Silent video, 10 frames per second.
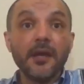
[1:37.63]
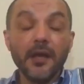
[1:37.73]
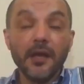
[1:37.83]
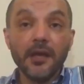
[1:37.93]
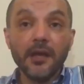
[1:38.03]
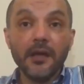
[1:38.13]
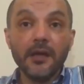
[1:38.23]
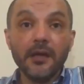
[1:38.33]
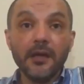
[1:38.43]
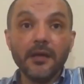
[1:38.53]

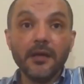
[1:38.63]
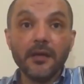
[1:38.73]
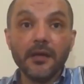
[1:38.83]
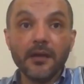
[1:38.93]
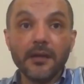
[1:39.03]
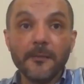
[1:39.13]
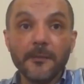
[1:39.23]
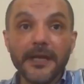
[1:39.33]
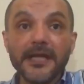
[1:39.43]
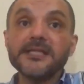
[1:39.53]
آه،
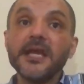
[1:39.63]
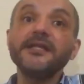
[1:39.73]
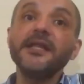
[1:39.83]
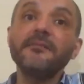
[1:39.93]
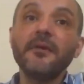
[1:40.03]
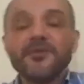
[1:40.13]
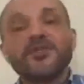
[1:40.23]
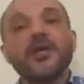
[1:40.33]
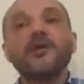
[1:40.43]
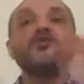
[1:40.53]
ليس ان اللي ما
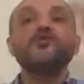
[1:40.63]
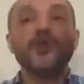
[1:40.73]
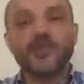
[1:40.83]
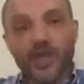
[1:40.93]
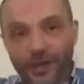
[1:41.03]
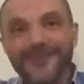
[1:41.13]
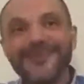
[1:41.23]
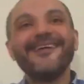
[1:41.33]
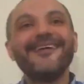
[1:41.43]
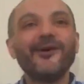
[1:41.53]
بيشتغلوش وحشين
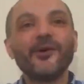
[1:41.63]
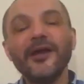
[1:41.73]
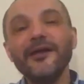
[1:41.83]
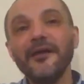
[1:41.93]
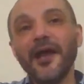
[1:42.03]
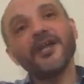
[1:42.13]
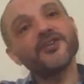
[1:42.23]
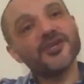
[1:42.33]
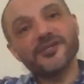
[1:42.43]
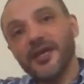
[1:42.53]
اوكي انا
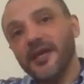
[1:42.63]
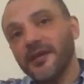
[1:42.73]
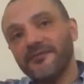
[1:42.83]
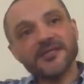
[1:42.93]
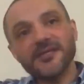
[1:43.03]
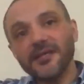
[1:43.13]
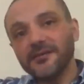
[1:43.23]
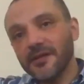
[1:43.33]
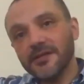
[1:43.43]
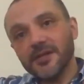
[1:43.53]
شخصيا في اثناء
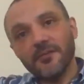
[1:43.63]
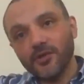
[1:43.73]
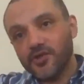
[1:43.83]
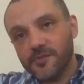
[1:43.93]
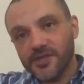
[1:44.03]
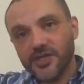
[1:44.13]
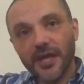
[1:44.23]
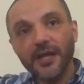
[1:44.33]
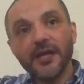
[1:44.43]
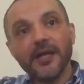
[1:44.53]
الدراسه ما كنتش
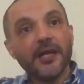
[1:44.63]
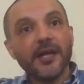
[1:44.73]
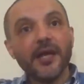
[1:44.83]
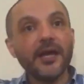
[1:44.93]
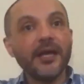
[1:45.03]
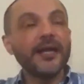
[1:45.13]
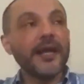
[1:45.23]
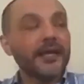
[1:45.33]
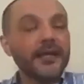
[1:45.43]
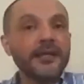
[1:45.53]
بشتغل آه،
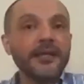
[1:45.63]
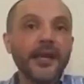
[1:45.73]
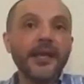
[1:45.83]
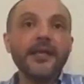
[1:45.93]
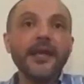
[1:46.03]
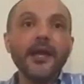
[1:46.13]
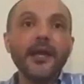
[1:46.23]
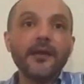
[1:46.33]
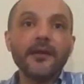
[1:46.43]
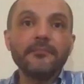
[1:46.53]
لكن الحقيقه
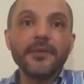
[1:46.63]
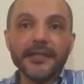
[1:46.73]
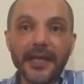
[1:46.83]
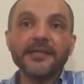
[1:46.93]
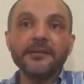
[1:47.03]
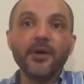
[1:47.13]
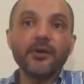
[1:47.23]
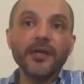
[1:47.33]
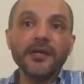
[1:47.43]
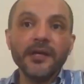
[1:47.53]
يعني
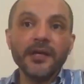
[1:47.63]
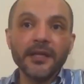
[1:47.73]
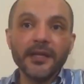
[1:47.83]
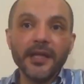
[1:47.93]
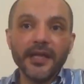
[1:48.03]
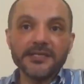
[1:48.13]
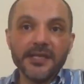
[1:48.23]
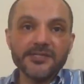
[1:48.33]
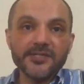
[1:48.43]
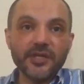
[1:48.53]
بوكلنا
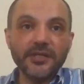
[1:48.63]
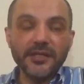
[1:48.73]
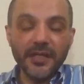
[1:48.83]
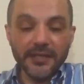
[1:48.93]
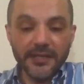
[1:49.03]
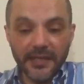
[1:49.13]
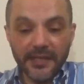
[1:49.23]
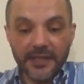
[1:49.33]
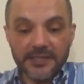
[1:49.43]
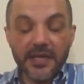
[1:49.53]
اعزاز شديد جدا
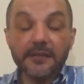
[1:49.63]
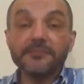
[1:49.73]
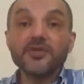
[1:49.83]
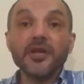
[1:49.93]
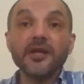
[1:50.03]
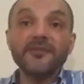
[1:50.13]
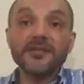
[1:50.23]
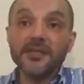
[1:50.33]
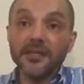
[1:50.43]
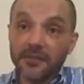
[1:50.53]
للناس اللي هي بتشتغل في
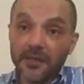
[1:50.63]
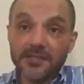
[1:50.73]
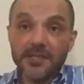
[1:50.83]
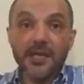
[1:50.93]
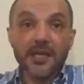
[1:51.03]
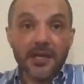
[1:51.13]
اثناء الدراسه